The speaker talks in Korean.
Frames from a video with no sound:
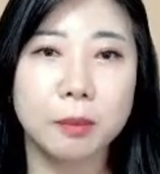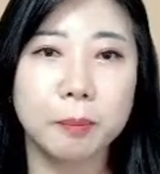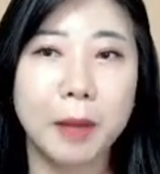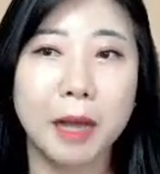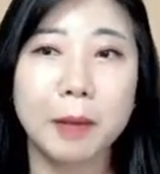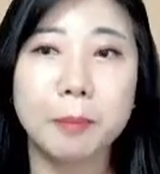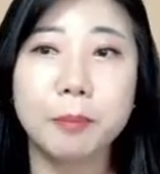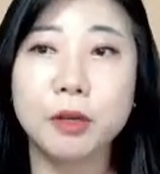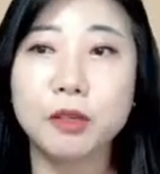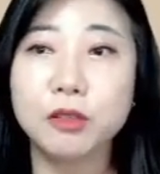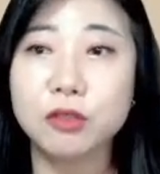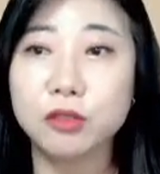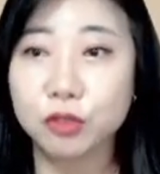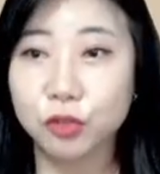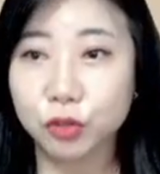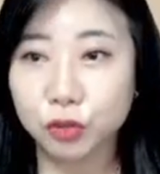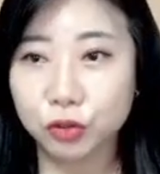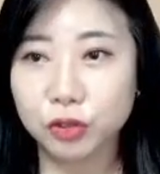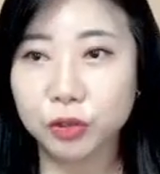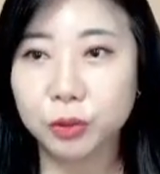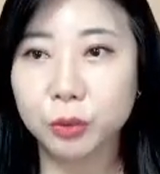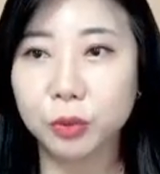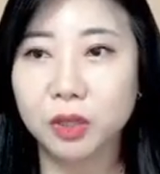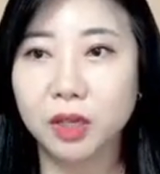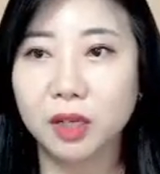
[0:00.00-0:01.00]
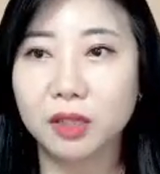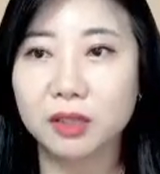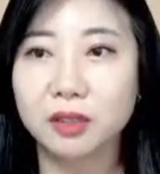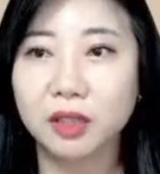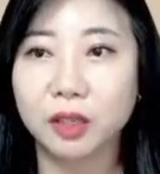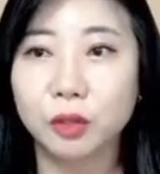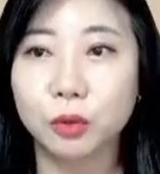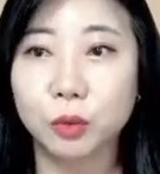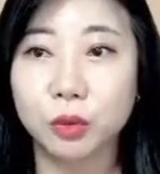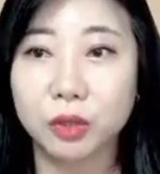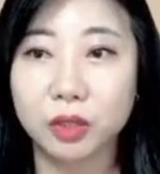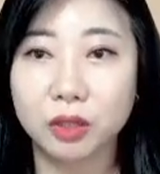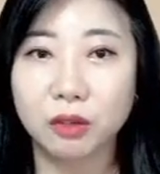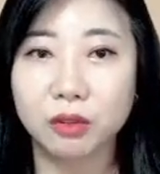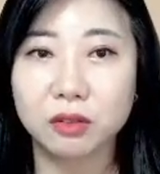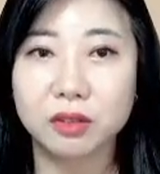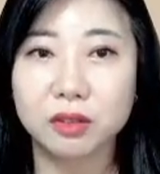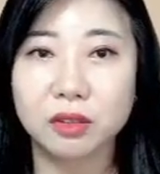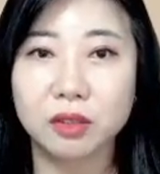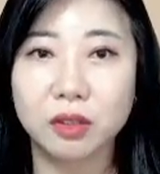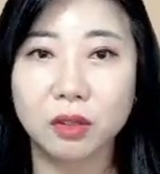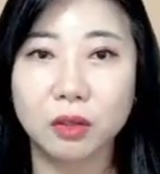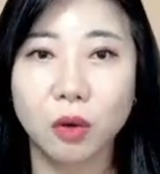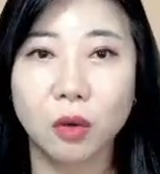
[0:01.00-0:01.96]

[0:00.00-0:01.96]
팍펀 스튜디오라는 게 또 있거든요.